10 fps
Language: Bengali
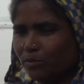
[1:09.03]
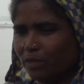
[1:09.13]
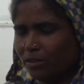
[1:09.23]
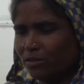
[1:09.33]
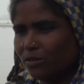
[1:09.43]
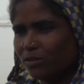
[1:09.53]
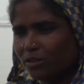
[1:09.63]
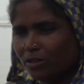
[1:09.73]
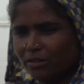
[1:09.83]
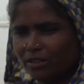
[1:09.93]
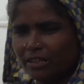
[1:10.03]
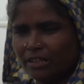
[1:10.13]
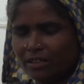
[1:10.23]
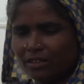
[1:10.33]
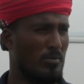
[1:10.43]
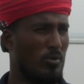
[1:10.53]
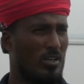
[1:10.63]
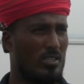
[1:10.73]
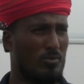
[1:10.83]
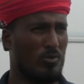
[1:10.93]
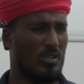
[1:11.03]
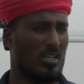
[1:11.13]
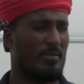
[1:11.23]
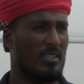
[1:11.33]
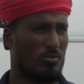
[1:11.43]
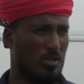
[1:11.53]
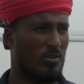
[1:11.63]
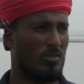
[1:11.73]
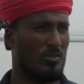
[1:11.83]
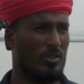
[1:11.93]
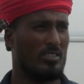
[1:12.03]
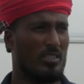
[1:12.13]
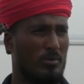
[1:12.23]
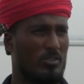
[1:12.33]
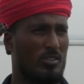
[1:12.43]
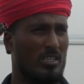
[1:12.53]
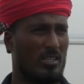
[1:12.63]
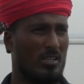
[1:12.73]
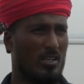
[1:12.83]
মানুষ খোঁজ খবর না না এই বন্যা তো অনেক আমাদের ক্ষয়ক্ষতি হয়েছে এই বছরে